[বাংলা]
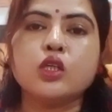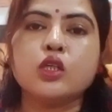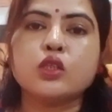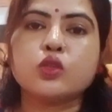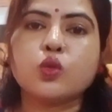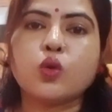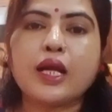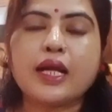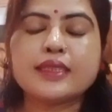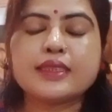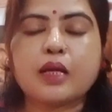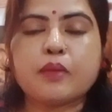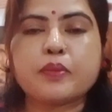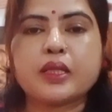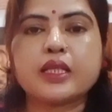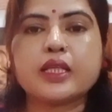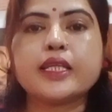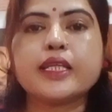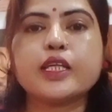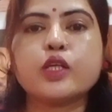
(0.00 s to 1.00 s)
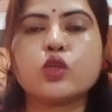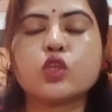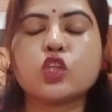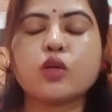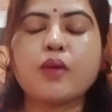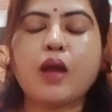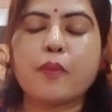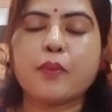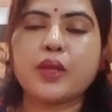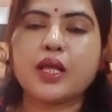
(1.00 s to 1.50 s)
তো গাছ আপনাকে কি করতে
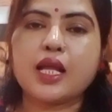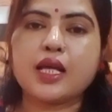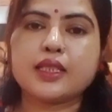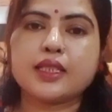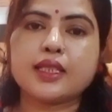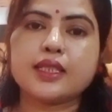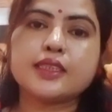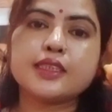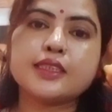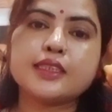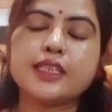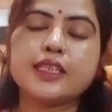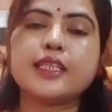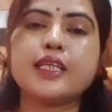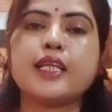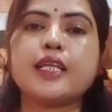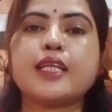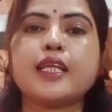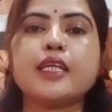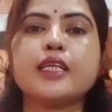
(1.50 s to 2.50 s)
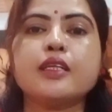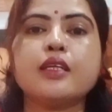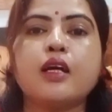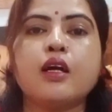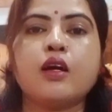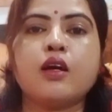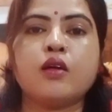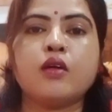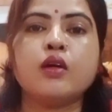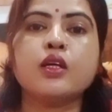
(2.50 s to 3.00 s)
হবে আপনার হাতের কাছে যে তেলটাই
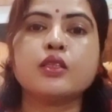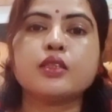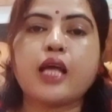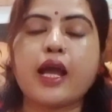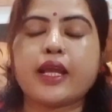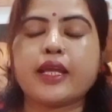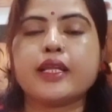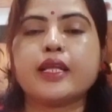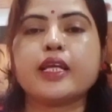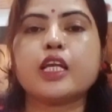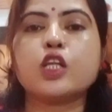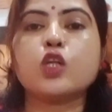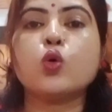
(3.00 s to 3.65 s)
থাকে না কেন